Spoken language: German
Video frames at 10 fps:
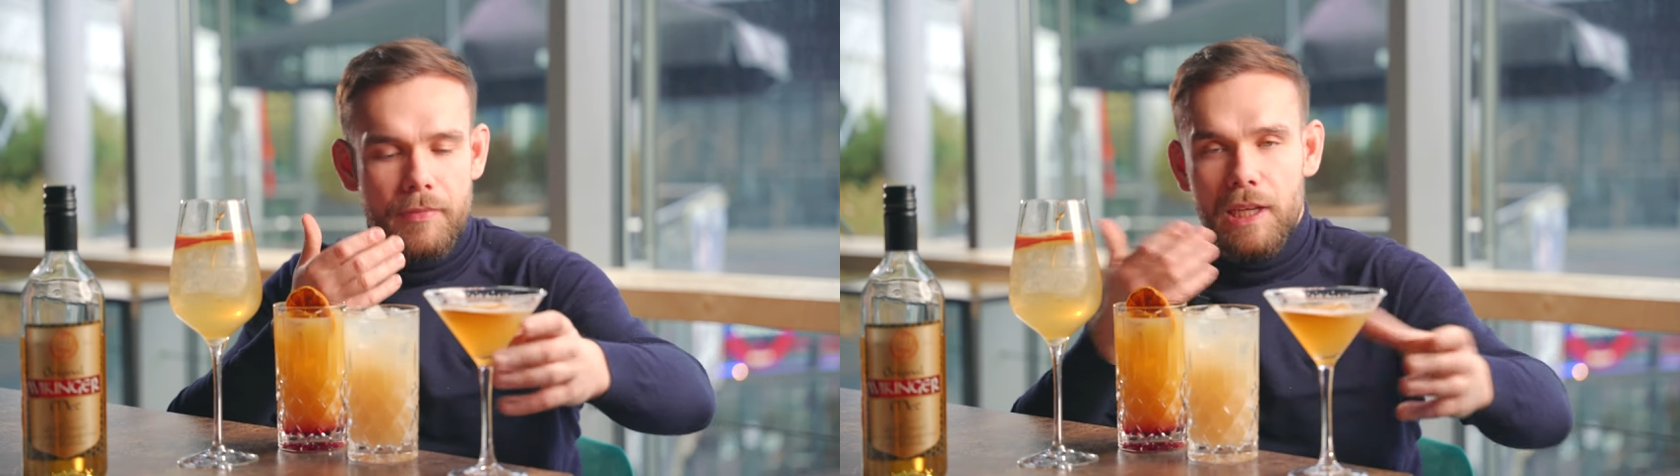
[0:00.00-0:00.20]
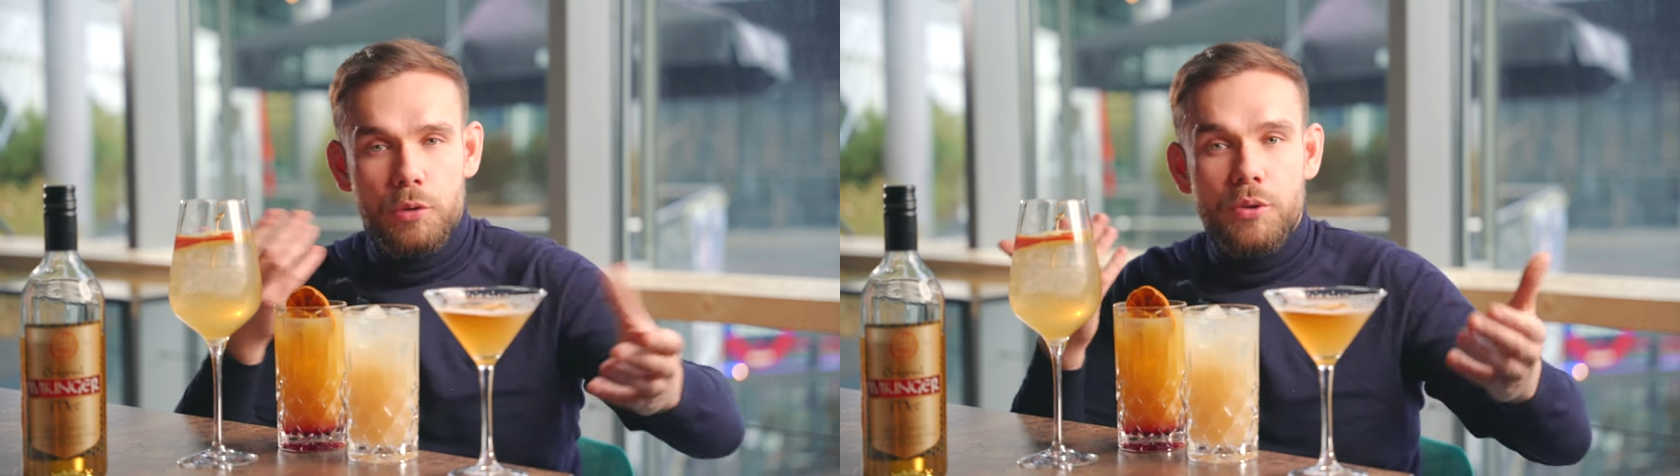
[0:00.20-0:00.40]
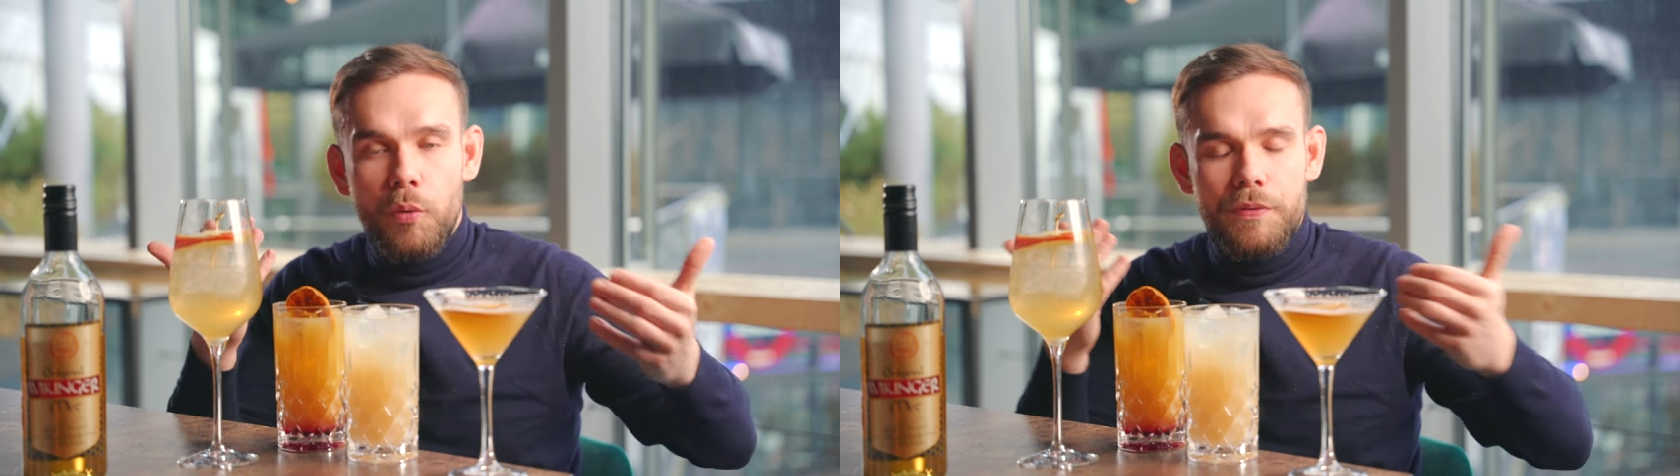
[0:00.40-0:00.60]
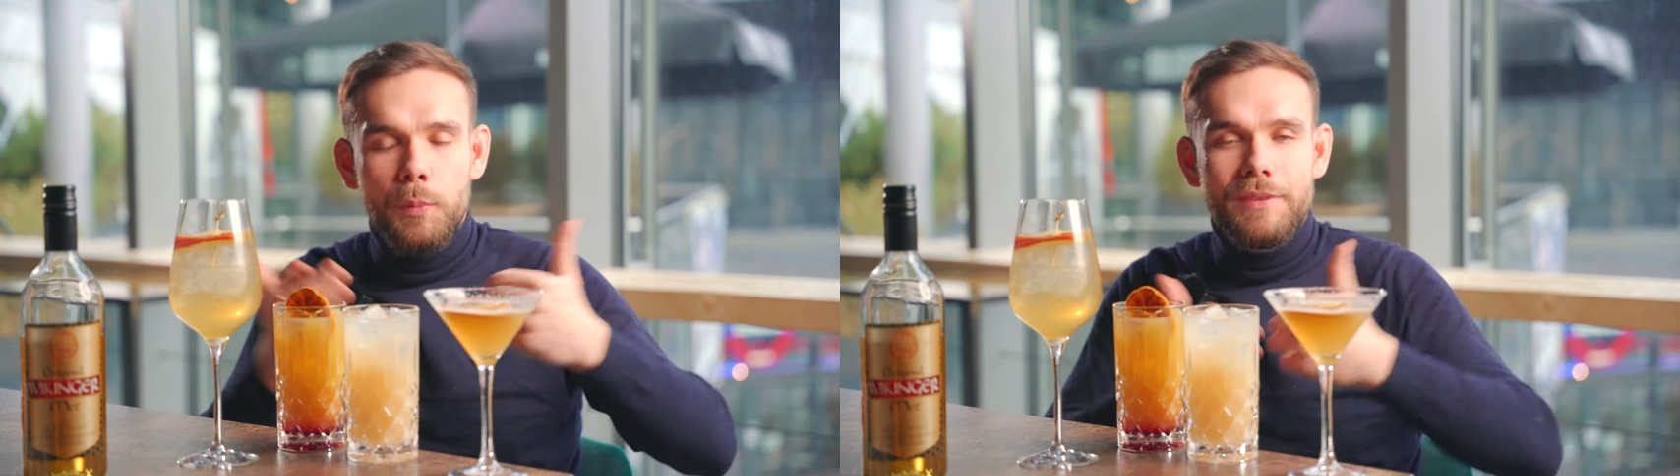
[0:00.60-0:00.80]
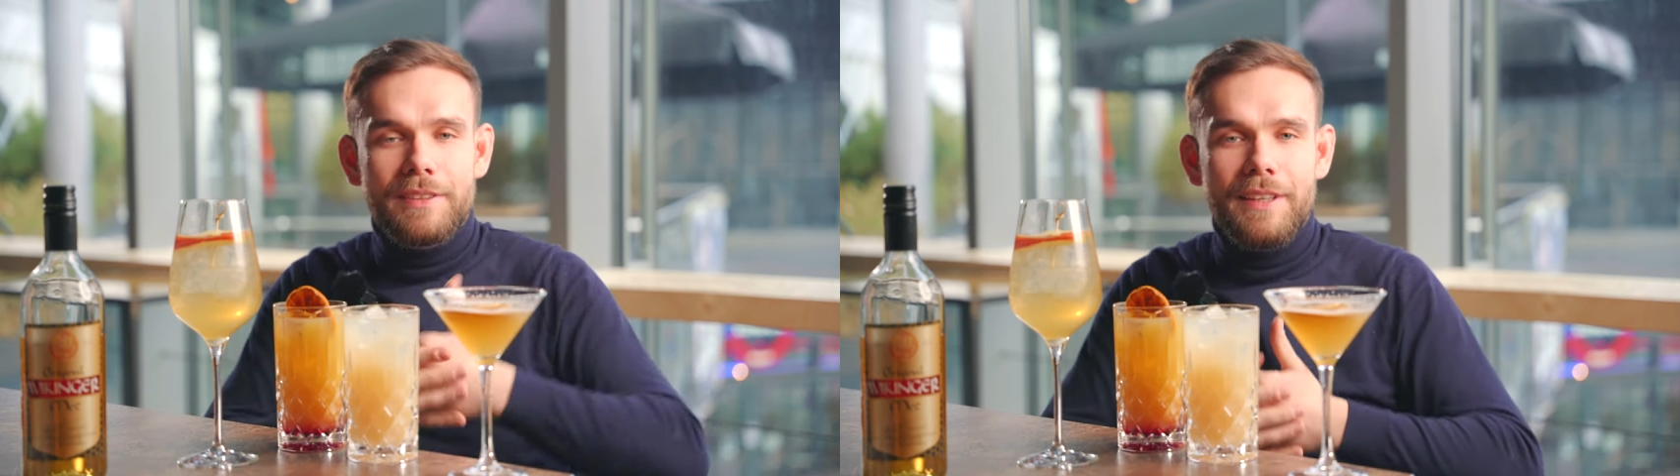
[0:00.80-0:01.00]
wir natürlich auch
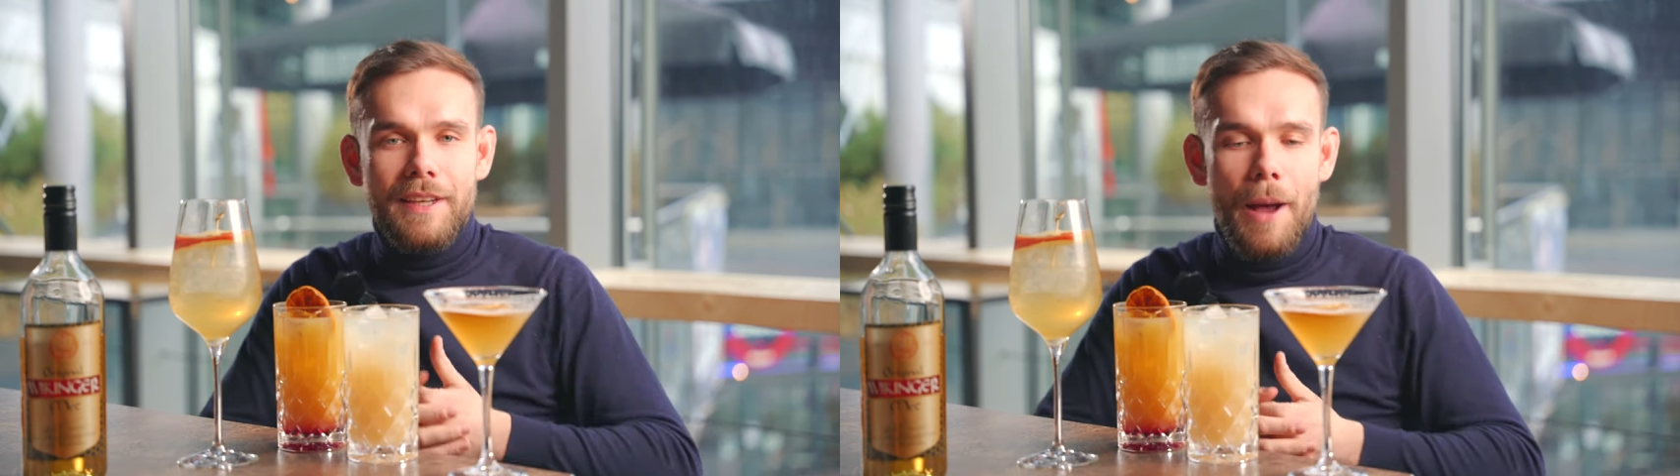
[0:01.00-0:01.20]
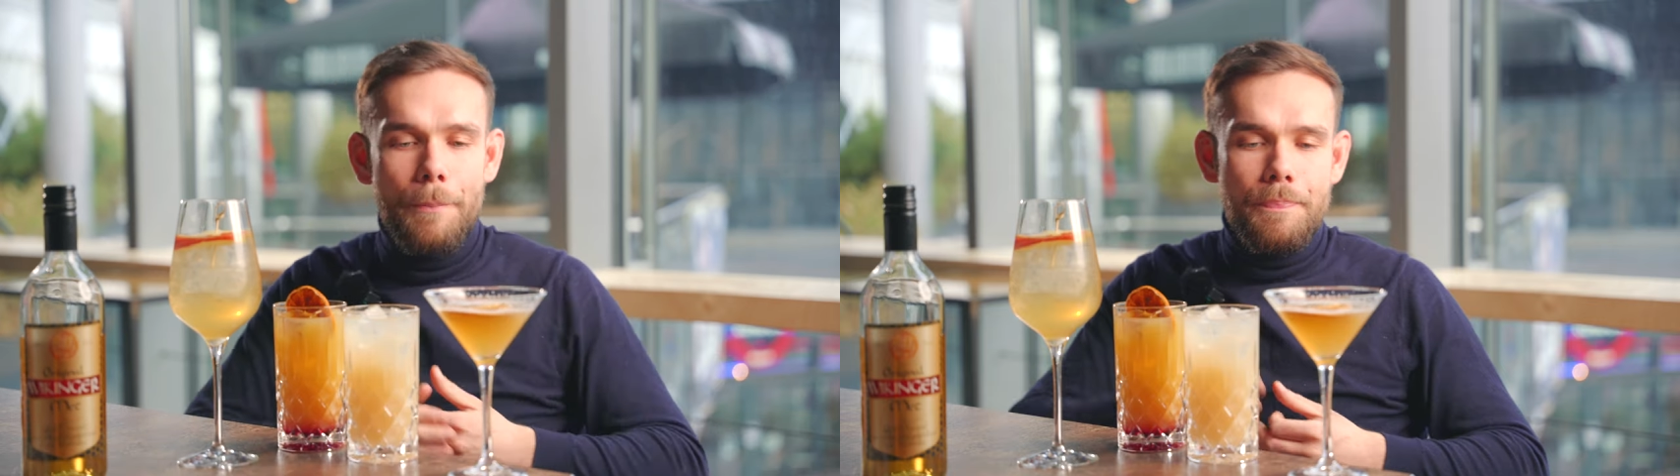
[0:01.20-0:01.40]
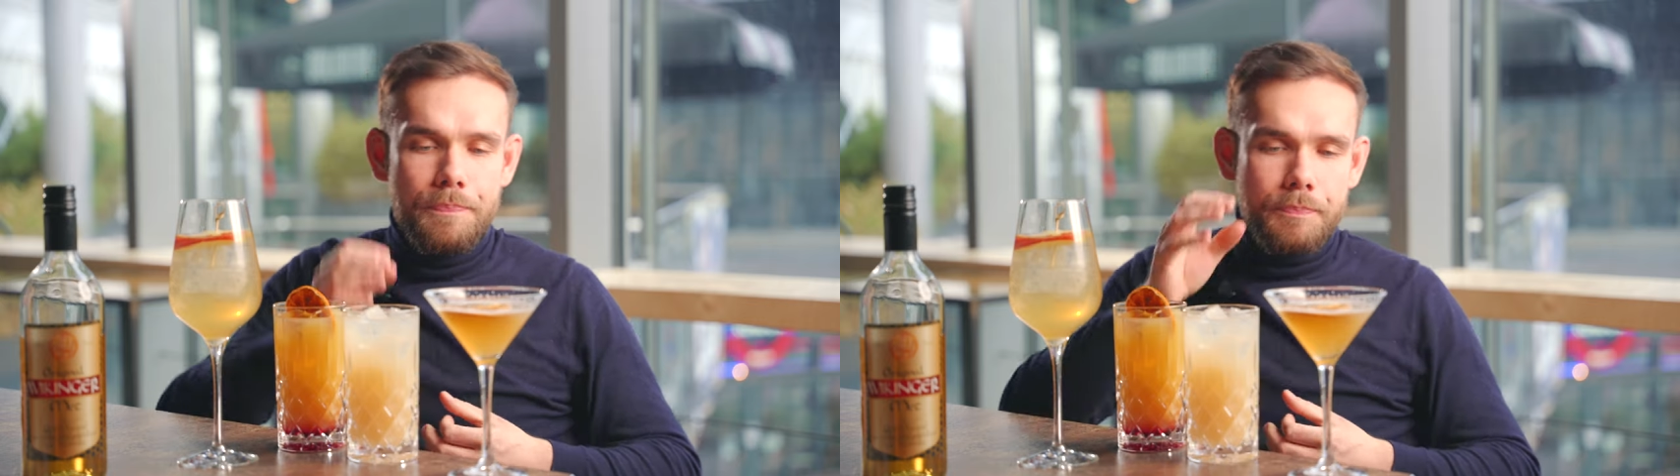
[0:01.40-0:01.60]
viel Whisky drin haben.